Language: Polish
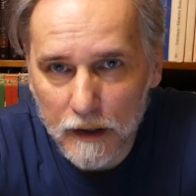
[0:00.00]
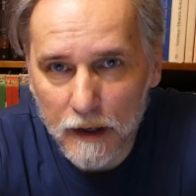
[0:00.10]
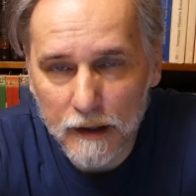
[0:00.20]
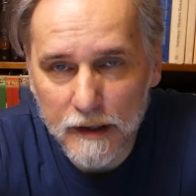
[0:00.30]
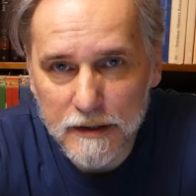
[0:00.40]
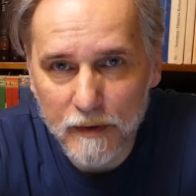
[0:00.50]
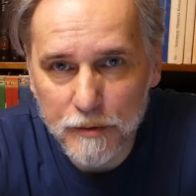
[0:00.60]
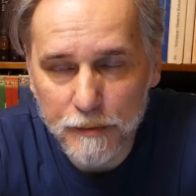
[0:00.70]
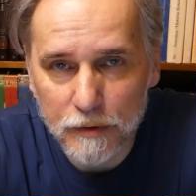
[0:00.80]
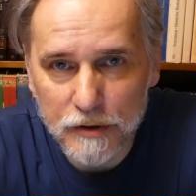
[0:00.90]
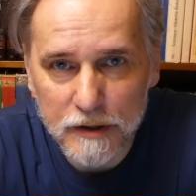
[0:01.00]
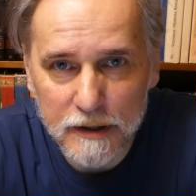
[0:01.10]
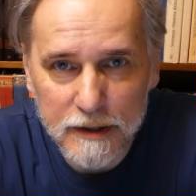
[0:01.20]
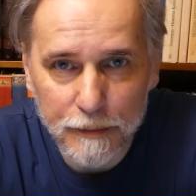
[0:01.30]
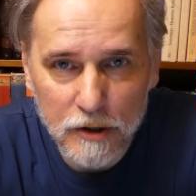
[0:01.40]
Ja nazywam się Piotr
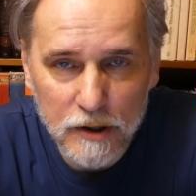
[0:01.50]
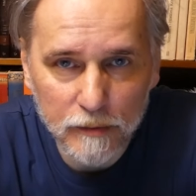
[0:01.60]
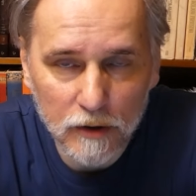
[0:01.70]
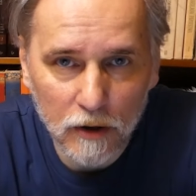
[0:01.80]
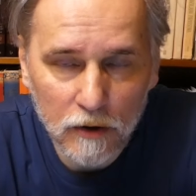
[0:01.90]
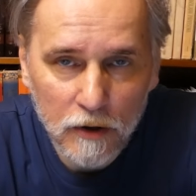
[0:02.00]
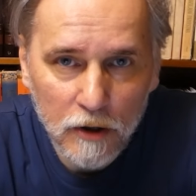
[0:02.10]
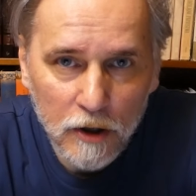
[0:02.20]
Zejek, zapraszam do